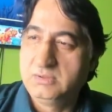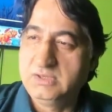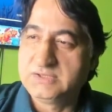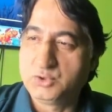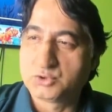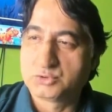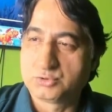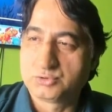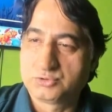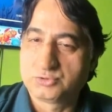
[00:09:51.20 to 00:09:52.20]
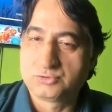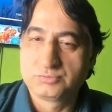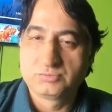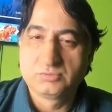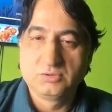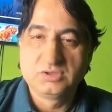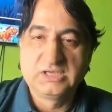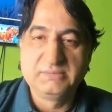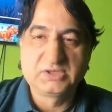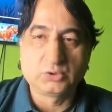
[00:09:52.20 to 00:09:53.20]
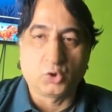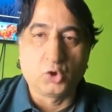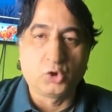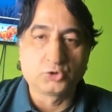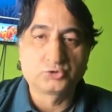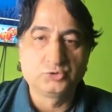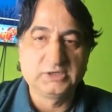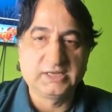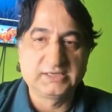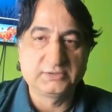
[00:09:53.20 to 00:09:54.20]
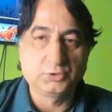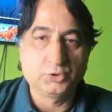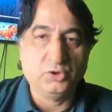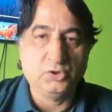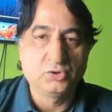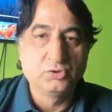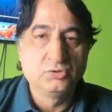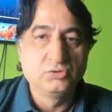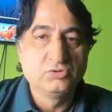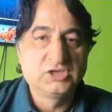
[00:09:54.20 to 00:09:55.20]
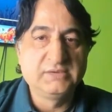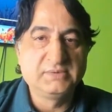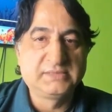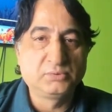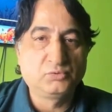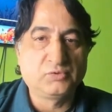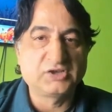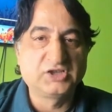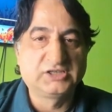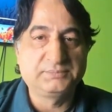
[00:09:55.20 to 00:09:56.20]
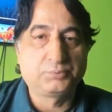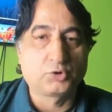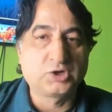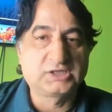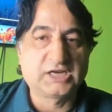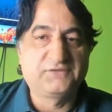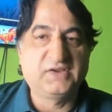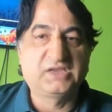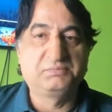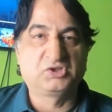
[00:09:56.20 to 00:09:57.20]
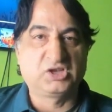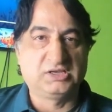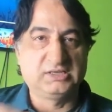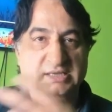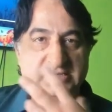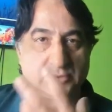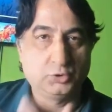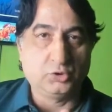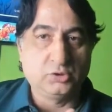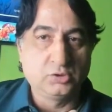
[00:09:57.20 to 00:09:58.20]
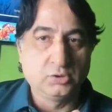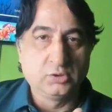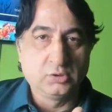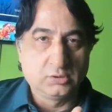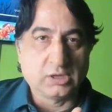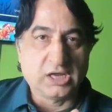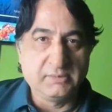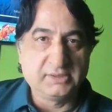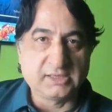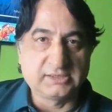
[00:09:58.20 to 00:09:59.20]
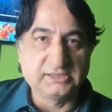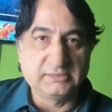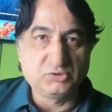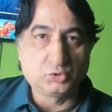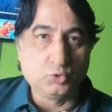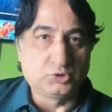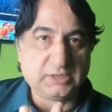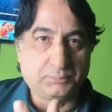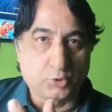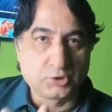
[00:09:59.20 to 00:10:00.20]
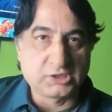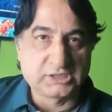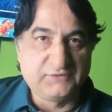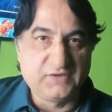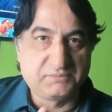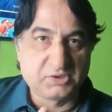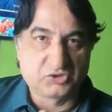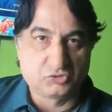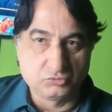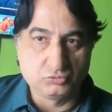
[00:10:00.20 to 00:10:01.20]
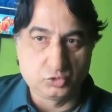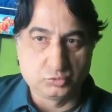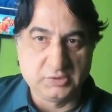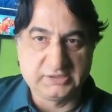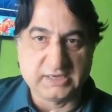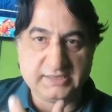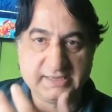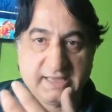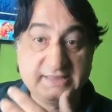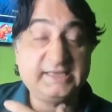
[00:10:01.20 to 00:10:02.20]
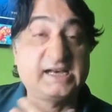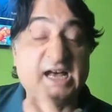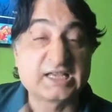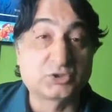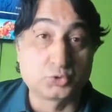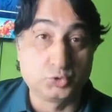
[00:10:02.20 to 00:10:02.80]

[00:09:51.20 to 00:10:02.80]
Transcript: izliyorsunuz. Kimisi oh olsun diyerek izliyor. Kimisi bu vahşeti pornografik bir şekilde izliyor. Ahmet Altan demiş ülke pornografik bir cumhuriyet haline geldi. Haz